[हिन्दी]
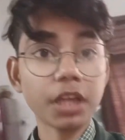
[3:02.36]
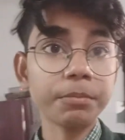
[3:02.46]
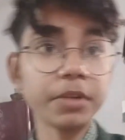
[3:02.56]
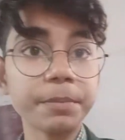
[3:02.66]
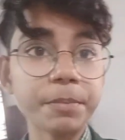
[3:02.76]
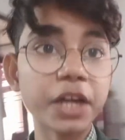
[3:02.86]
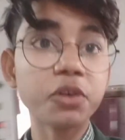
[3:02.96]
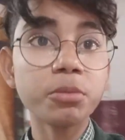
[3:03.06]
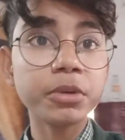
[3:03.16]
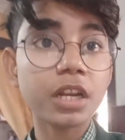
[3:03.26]
हमने
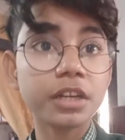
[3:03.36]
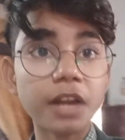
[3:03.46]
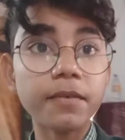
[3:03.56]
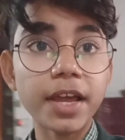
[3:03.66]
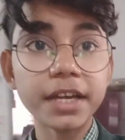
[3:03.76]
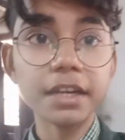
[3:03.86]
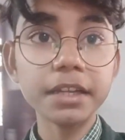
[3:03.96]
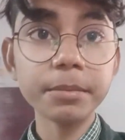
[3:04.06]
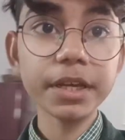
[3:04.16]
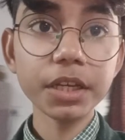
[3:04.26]
पेट्रोल भी डलवाया गाड़ी
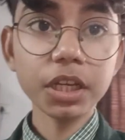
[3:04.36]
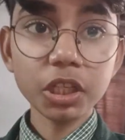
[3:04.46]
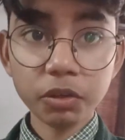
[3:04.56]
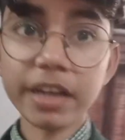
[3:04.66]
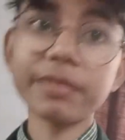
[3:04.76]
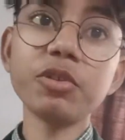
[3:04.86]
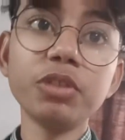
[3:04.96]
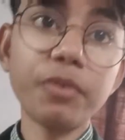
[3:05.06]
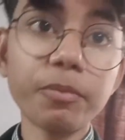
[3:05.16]
में तो गाइज अब यूनिफॉर्म